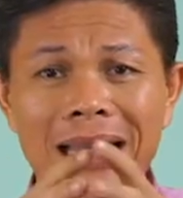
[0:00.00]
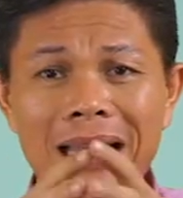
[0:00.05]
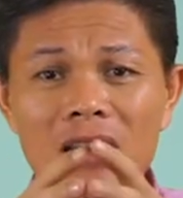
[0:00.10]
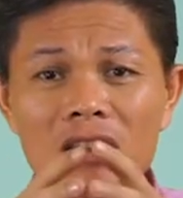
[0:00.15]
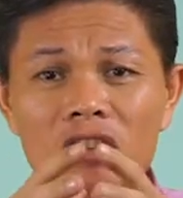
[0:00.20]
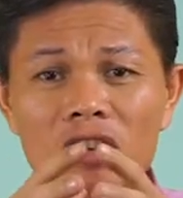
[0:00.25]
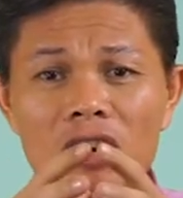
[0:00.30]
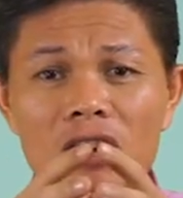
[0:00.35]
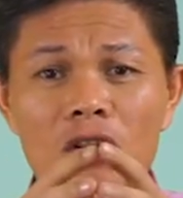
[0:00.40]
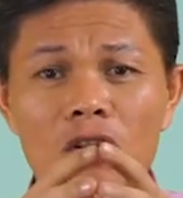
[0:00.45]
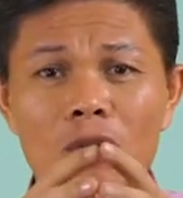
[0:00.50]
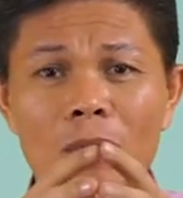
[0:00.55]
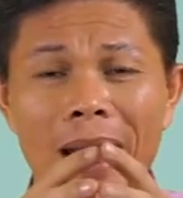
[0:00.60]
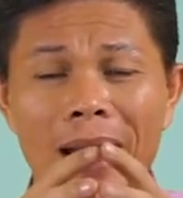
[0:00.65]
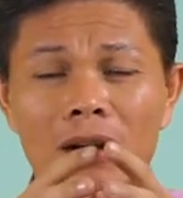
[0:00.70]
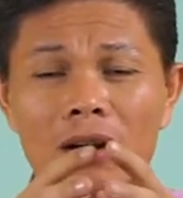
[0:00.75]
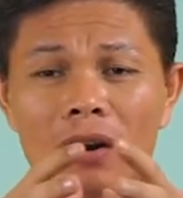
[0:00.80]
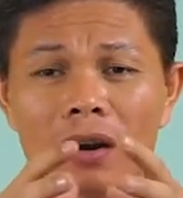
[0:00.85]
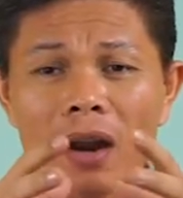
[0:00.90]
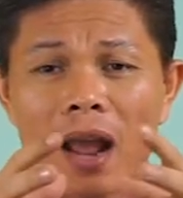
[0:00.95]
cái ý tưởng của
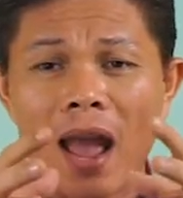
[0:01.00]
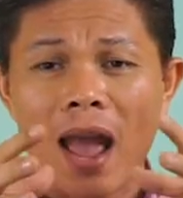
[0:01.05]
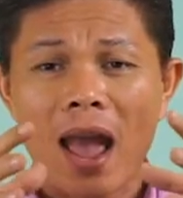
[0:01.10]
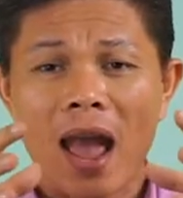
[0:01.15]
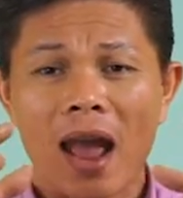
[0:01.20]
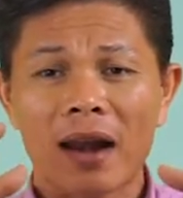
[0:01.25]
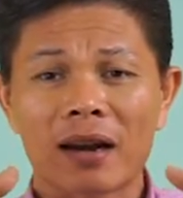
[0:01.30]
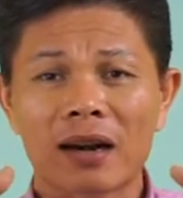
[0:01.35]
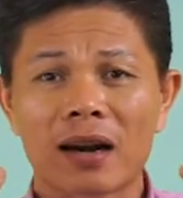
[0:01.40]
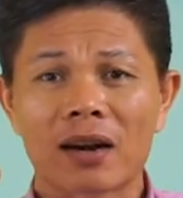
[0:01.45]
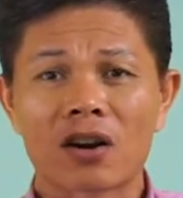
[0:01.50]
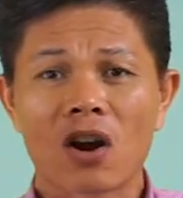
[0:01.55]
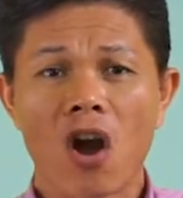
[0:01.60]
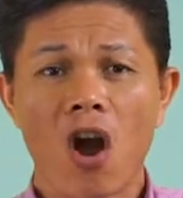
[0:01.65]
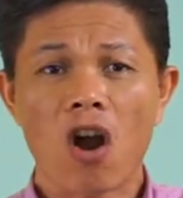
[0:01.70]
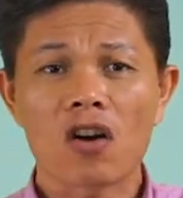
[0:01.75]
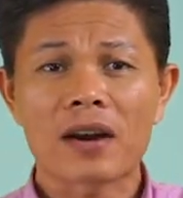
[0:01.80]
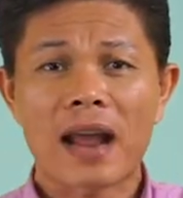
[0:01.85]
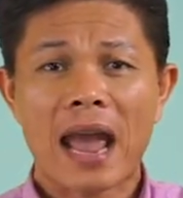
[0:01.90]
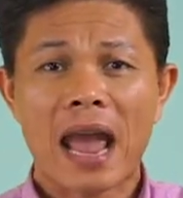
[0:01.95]
bạn nó ra rất là
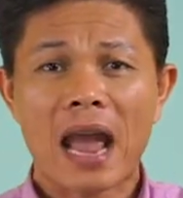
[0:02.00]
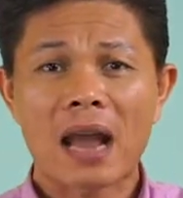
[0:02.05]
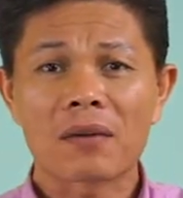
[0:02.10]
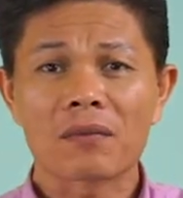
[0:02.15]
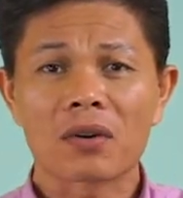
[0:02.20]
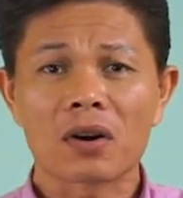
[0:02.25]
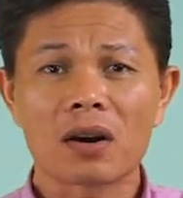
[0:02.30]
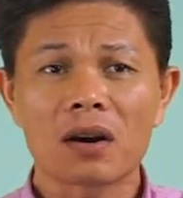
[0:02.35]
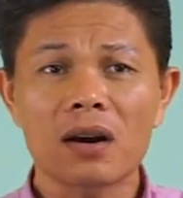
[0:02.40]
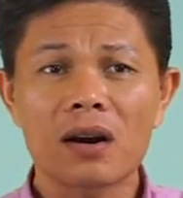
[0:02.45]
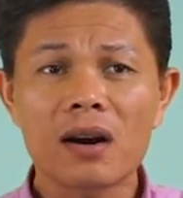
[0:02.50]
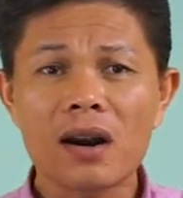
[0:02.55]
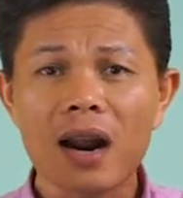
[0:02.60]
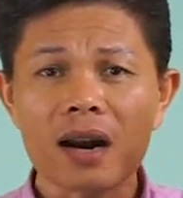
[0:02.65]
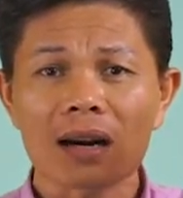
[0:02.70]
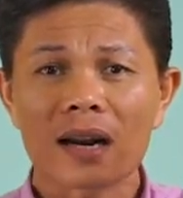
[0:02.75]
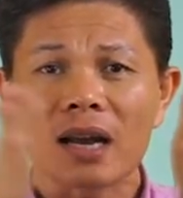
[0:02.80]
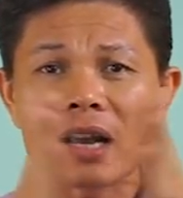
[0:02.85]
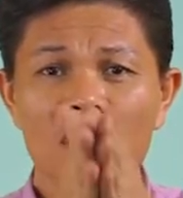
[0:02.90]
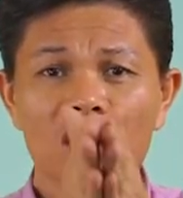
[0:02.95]
rõ ràng và nó
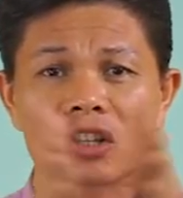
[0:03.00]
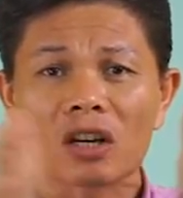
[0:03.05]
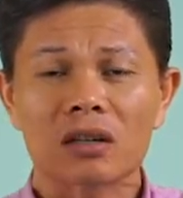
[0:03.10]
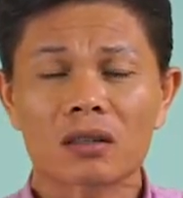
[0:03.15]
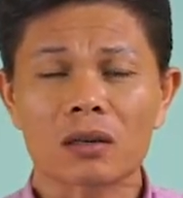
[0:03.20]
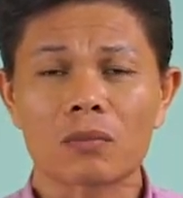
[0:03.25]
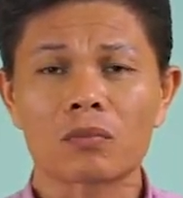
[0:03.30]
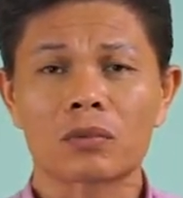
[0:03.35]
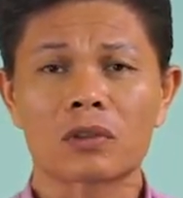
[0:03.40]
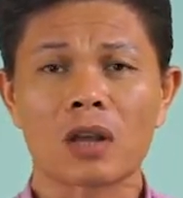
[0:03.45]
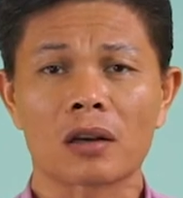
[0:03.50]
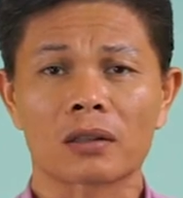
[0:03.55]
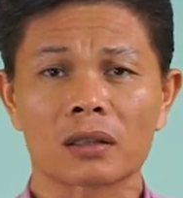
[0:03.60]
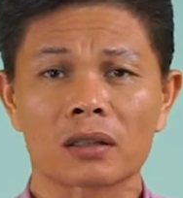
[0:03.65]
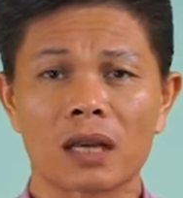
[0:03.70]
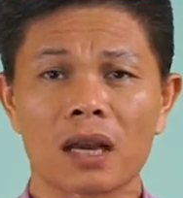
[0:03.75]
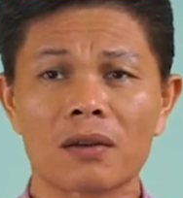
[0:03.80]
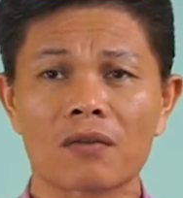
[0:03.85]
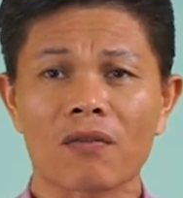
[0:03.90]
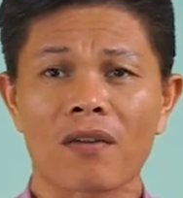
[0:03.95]
rất là hiện thực trong
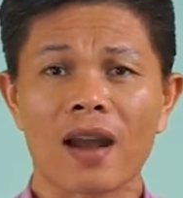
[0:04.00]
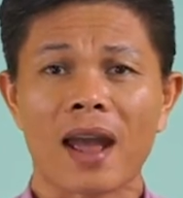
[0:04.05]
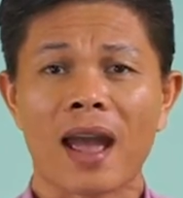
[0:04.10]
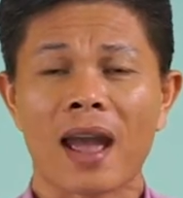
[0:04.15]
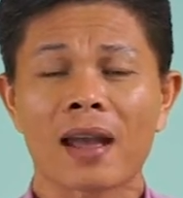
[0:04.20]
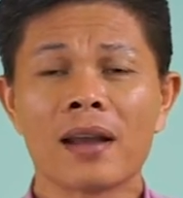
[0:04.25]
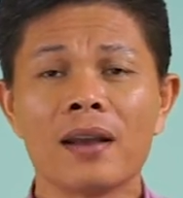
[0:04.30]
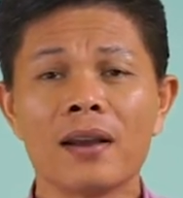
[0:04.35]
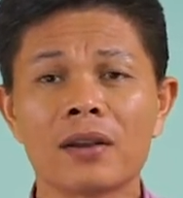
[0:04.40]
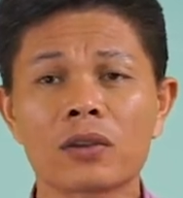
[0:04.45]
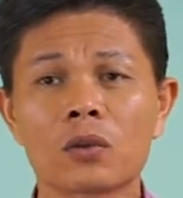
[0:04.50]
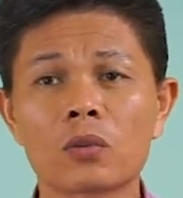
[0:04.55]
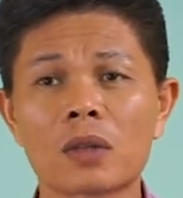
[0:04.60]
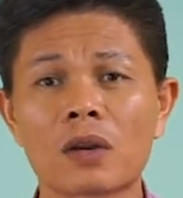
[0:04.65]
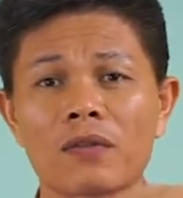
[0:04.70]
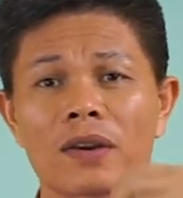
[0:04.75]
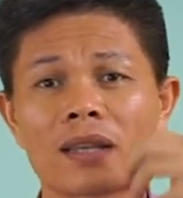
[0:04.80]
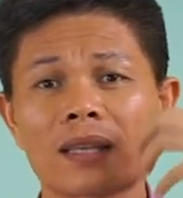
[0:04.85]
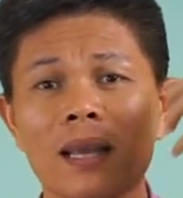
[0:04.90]
thực tế và chúng ta phải